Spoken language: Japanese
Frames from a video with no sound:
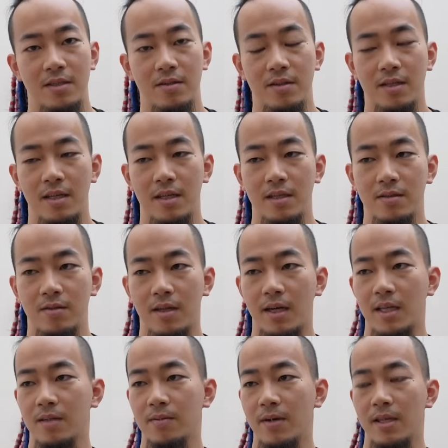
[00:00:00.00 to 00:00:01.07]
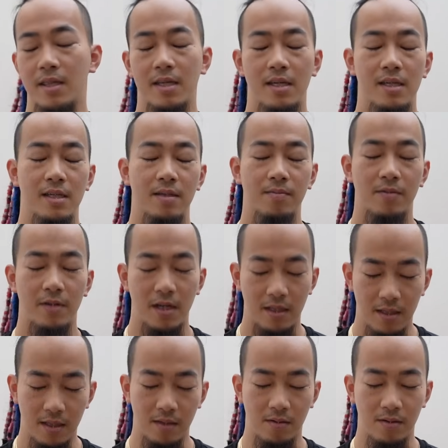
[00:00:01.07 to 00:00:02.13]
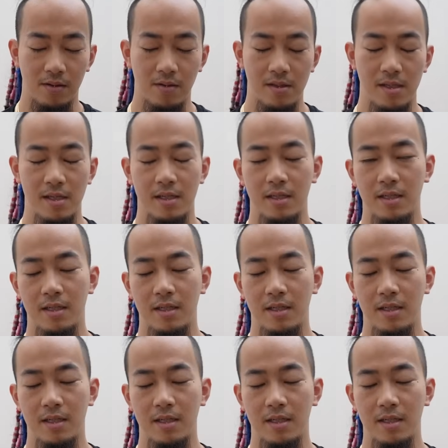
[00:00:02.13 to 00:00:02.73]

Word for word: それでその中でもやってもらってて本当に